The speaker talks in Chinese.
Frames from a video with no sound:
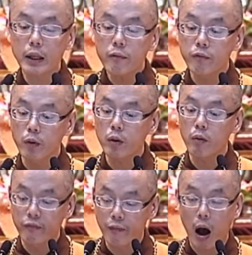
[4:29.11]
但佛
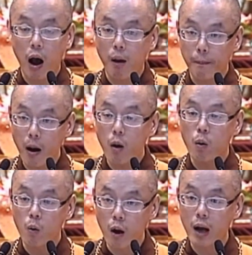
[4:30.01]
有法
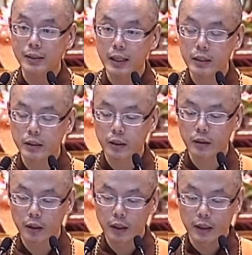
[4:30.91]
报化三
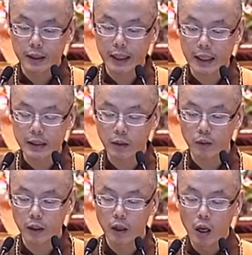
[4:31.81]
身，请看经
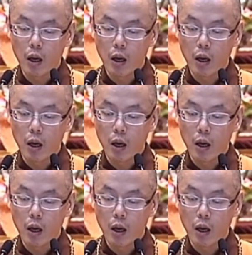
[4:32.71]
文。